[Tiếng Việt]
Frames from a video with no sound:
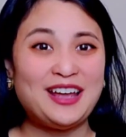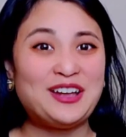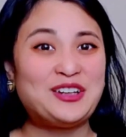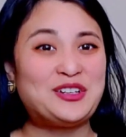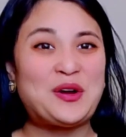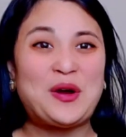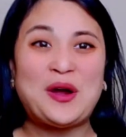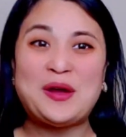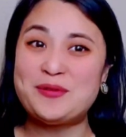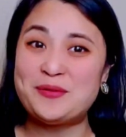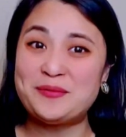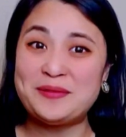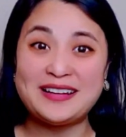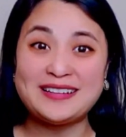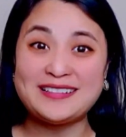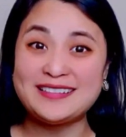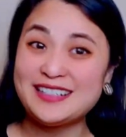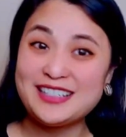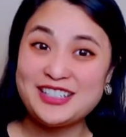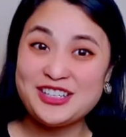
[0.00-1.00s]
rồi một
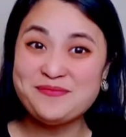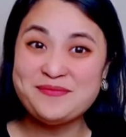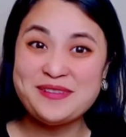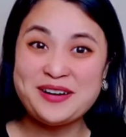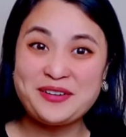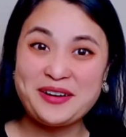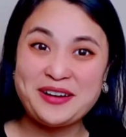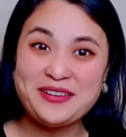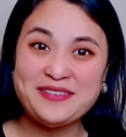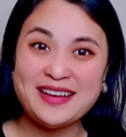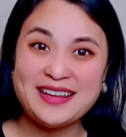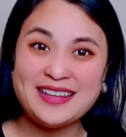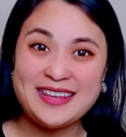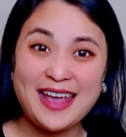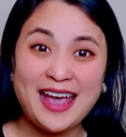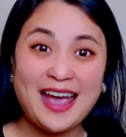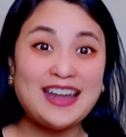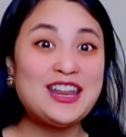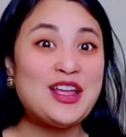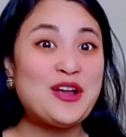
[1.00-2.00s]
lần nữa chúc mừng quý vị
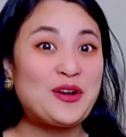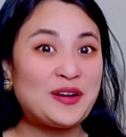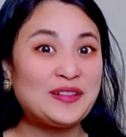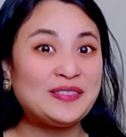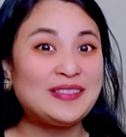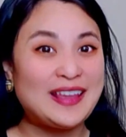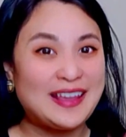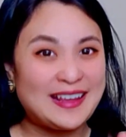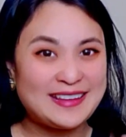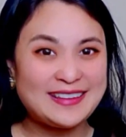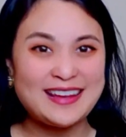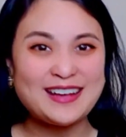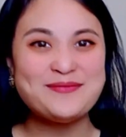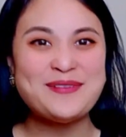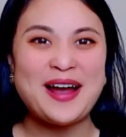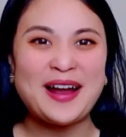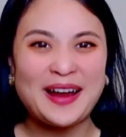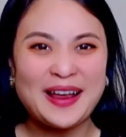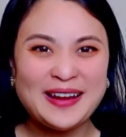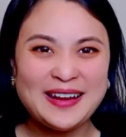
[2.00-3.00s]
nha Nếu có tiền nhớ
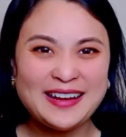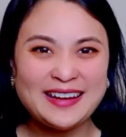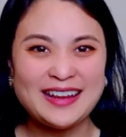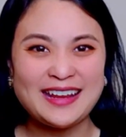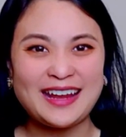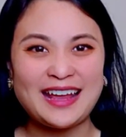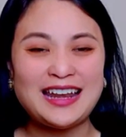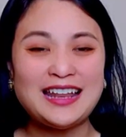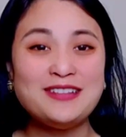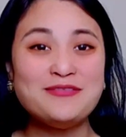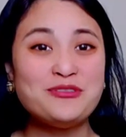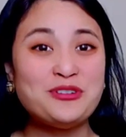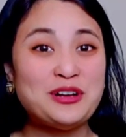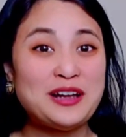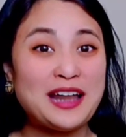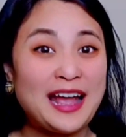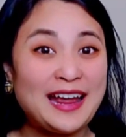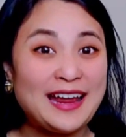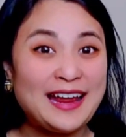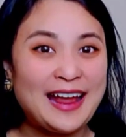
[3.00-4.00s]
báo Khánh Linh để Khánh Linh vui
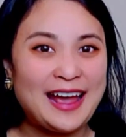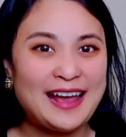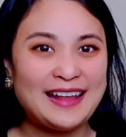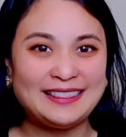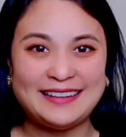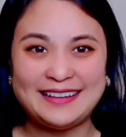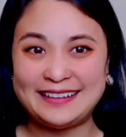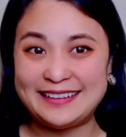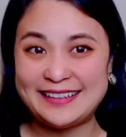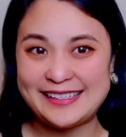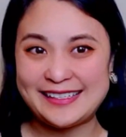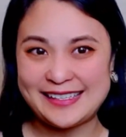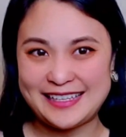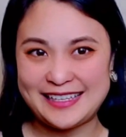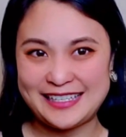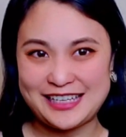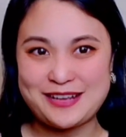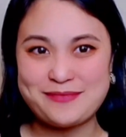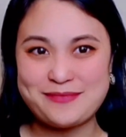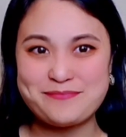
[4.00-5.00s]
lây ha Tiền lì xì
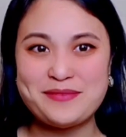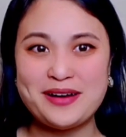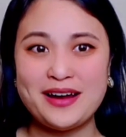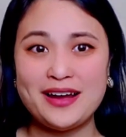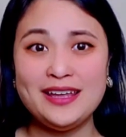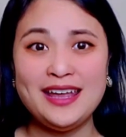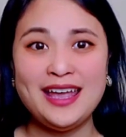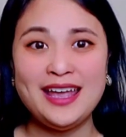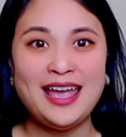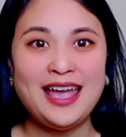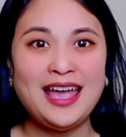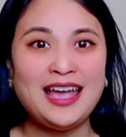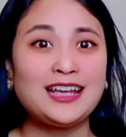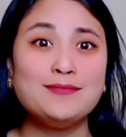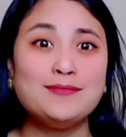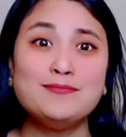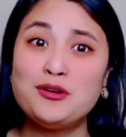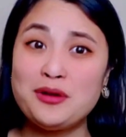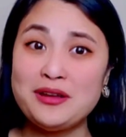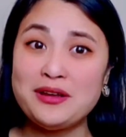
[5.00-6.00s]
cho năm mới
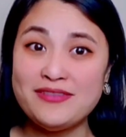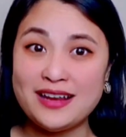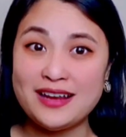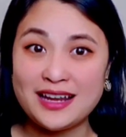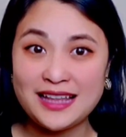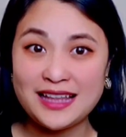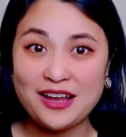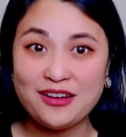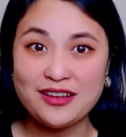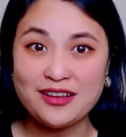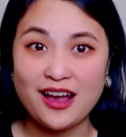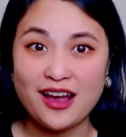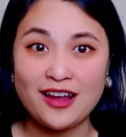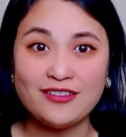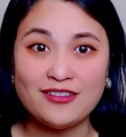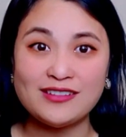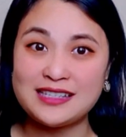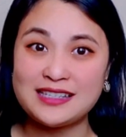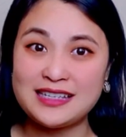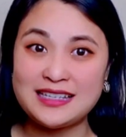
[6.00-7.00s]
Cảm ơn quý vị đã theo
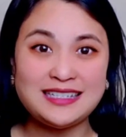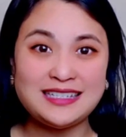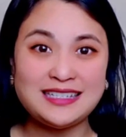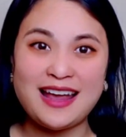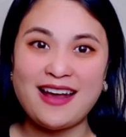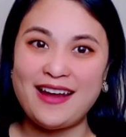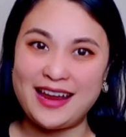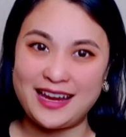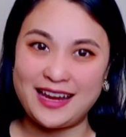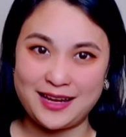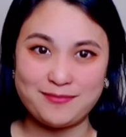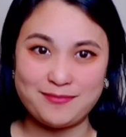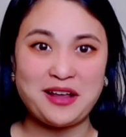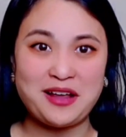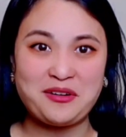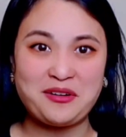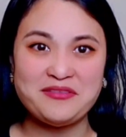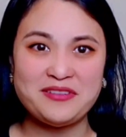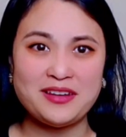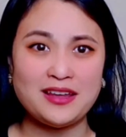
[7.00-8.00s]
dõi và xin chào Hẹn gặp lại
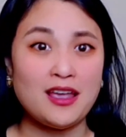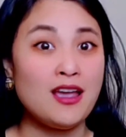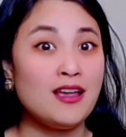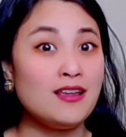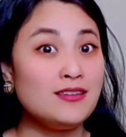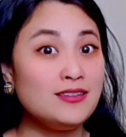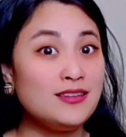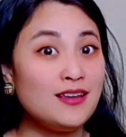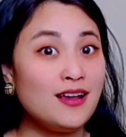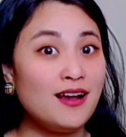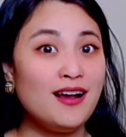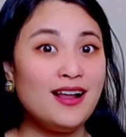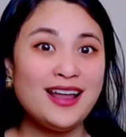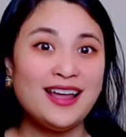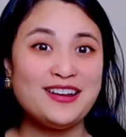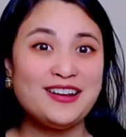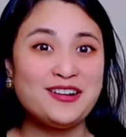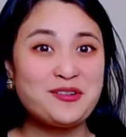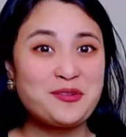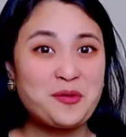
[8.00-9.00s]
quý vị Nhớ
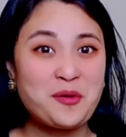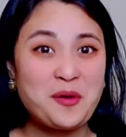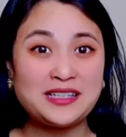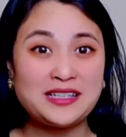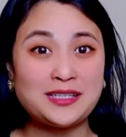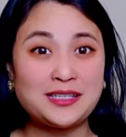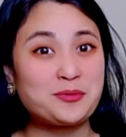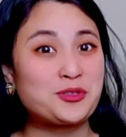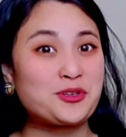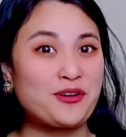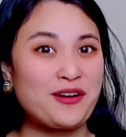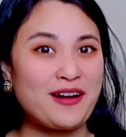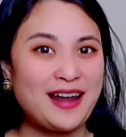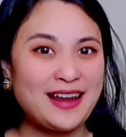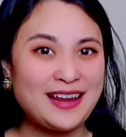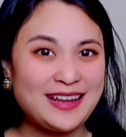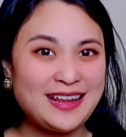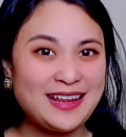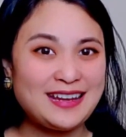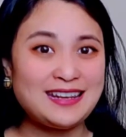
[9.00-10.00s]
là đừng quên
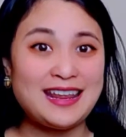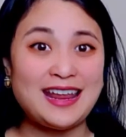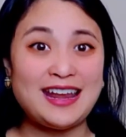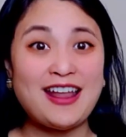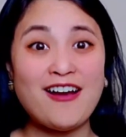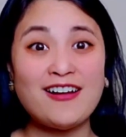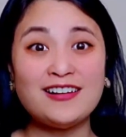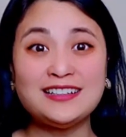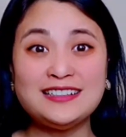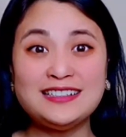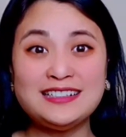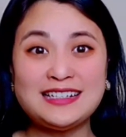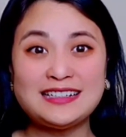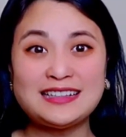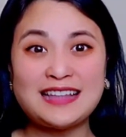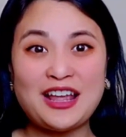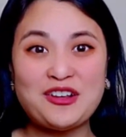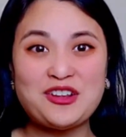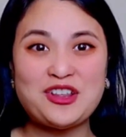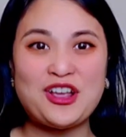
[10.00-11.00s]
subscribe kênh để đón
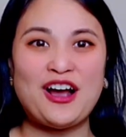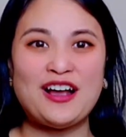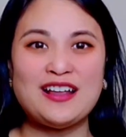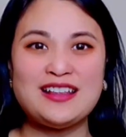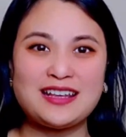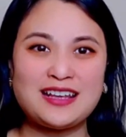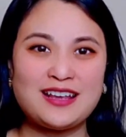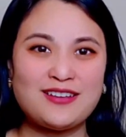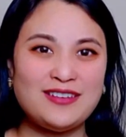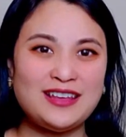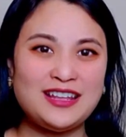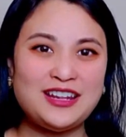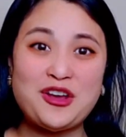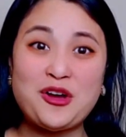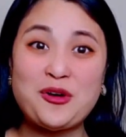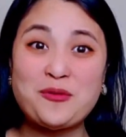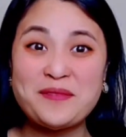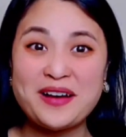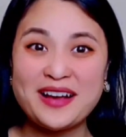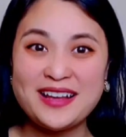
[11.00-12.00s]
theo dõi những cái
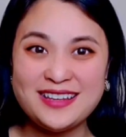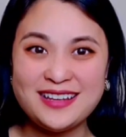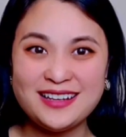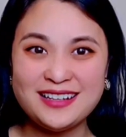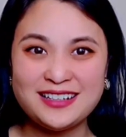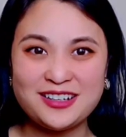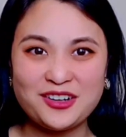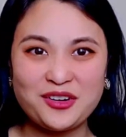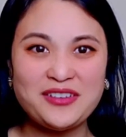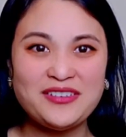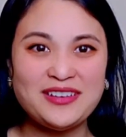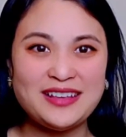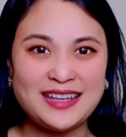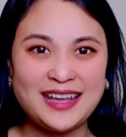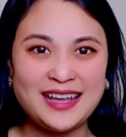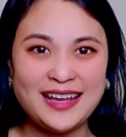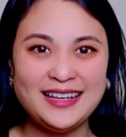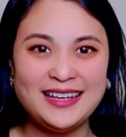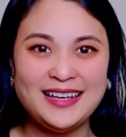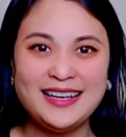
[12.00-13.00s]
video mới nhất nữa quý vị
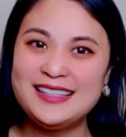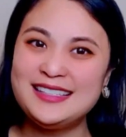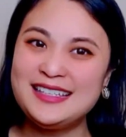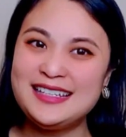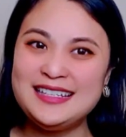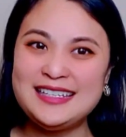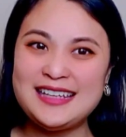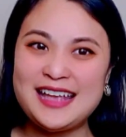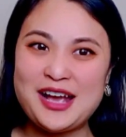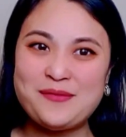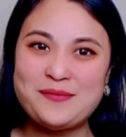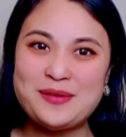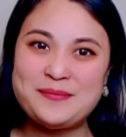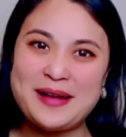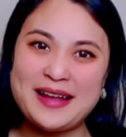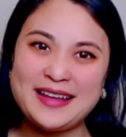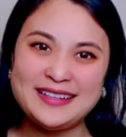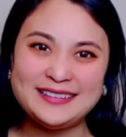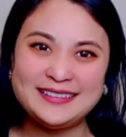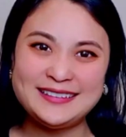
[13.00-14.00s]
nhé Xin chào, bye
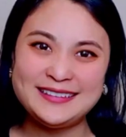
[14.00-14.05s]
bye